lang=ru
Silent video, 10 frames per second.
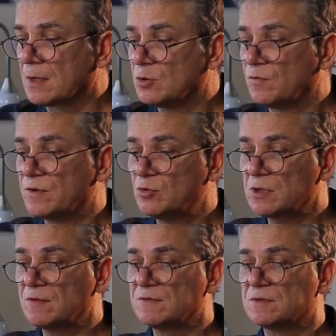но в
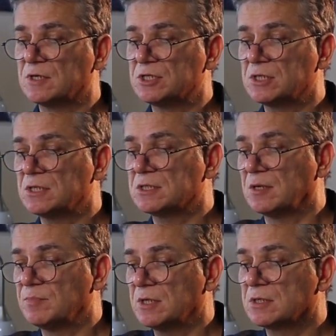итоге
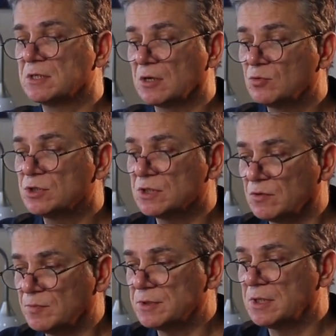возвращался опять к такой
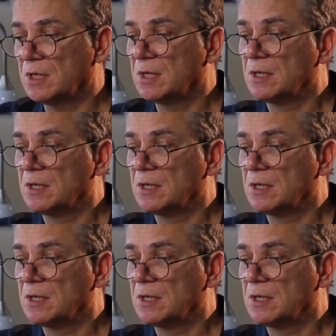живописи.